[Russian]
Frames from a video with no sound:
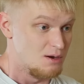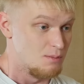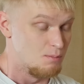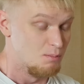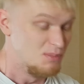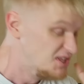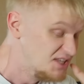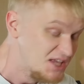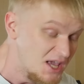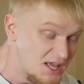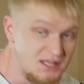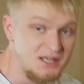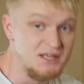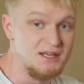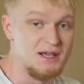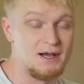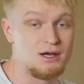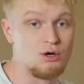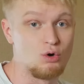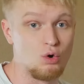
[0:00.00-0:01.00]

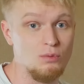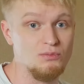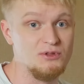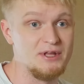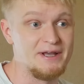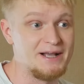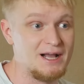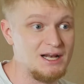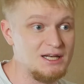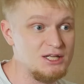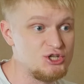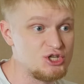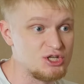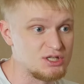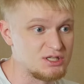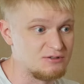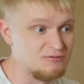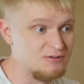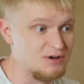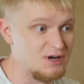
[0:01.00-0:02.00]
мнений огромное
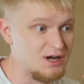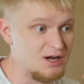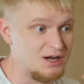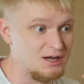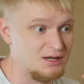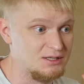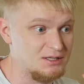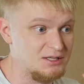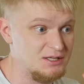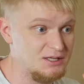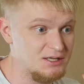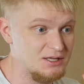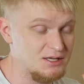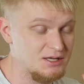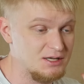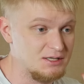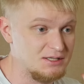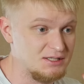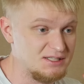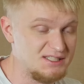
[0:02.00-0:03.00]
количество,
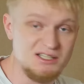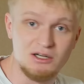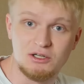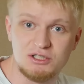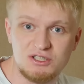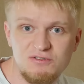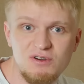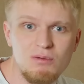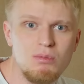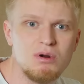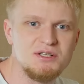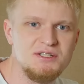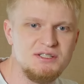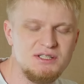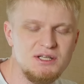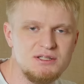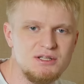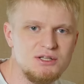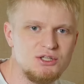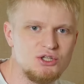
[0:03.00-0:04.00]
и сделать выбор
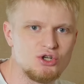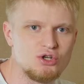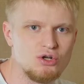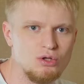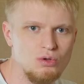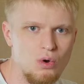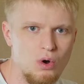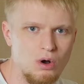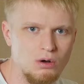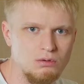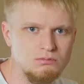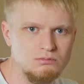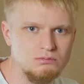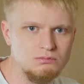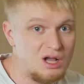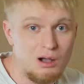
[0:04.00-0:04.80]
действительно тяжело.